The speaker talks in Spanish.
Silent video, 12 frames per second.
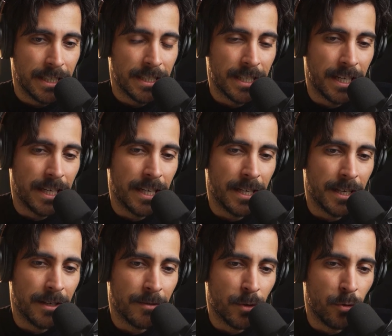
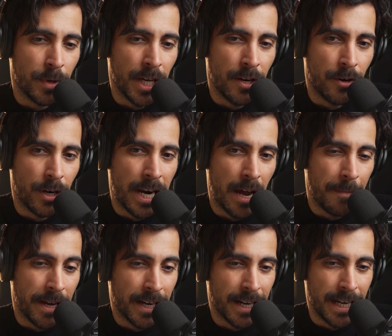que cubrieron el
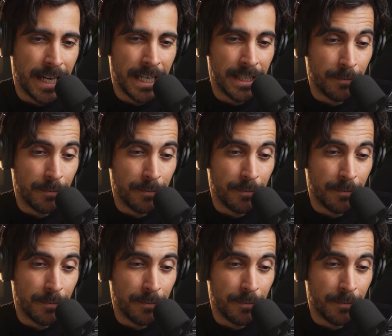apartheid,